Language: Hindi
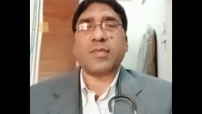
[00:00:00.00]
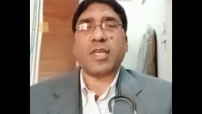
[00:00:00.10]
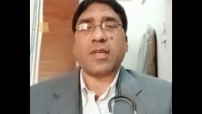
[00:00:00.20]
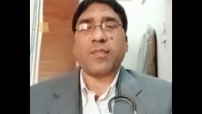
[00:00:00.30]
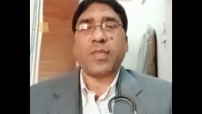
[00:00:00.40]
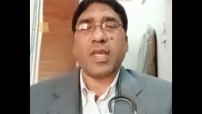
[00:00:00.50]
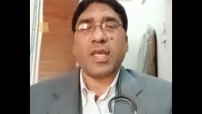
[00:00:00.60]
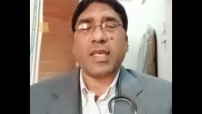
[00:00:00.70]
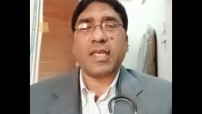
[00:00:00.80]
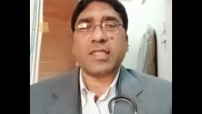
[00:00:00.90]
में
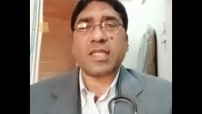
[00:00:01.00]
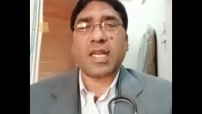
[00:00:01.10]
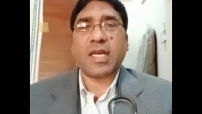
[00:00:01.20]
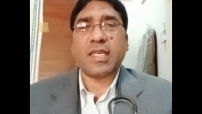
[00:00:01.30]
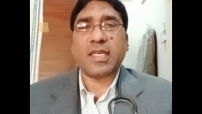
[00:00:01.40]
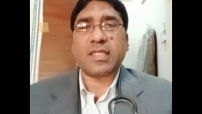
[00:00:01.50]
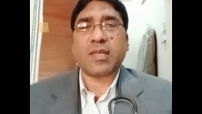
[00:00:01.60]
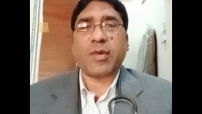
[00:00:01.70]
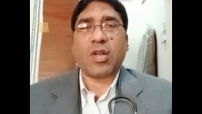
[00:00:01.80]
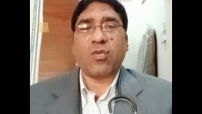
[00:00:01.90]
किस तरह ये
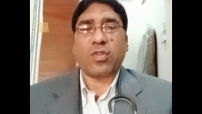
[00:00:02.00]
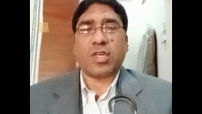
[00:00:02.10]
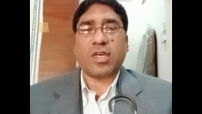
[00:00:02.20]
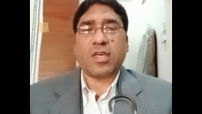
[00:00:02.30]
इस्तेमाल होता है